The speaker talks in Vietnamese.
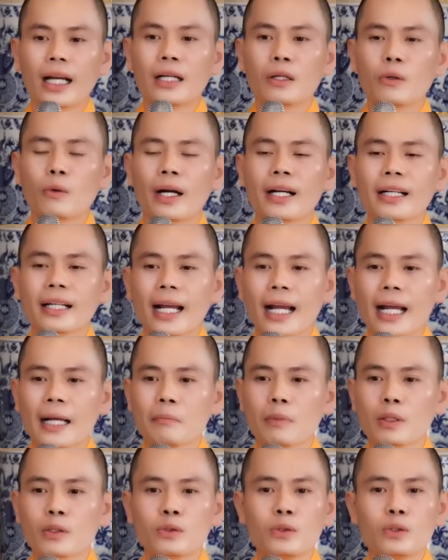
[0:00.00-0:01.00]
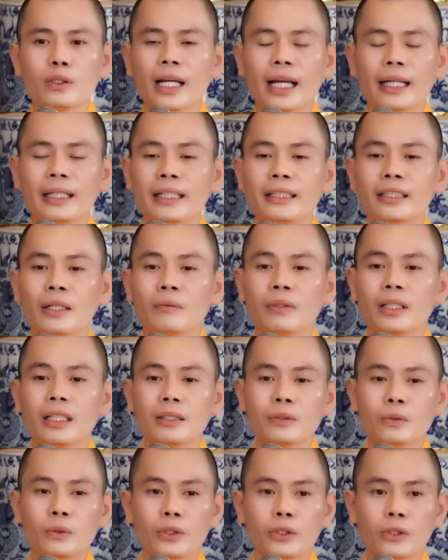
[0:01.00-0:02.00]
ăn quả cam mà suốt ngày đi trồng
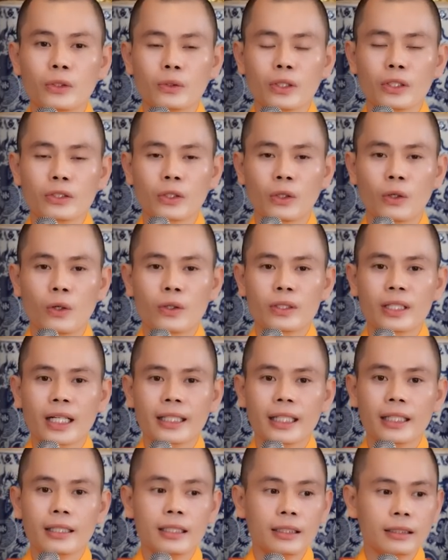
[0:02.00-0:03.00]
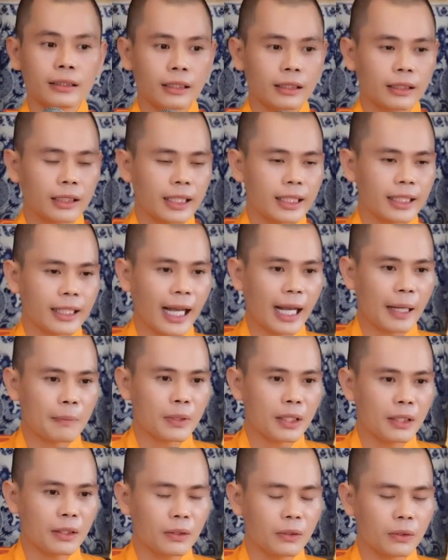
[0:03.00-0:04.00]
ớt, cuối cùng nó trổ ra trái ớt. Trời ơi,
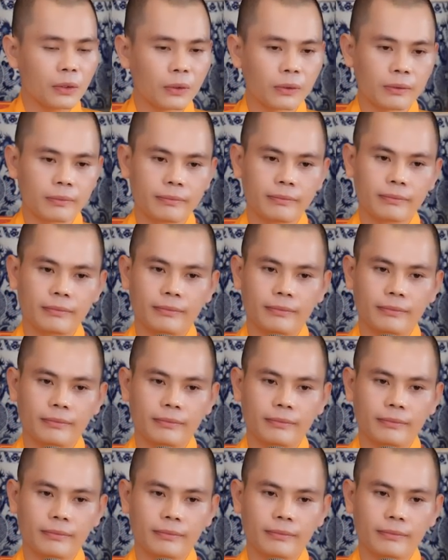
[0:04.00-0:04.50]
cam đâu.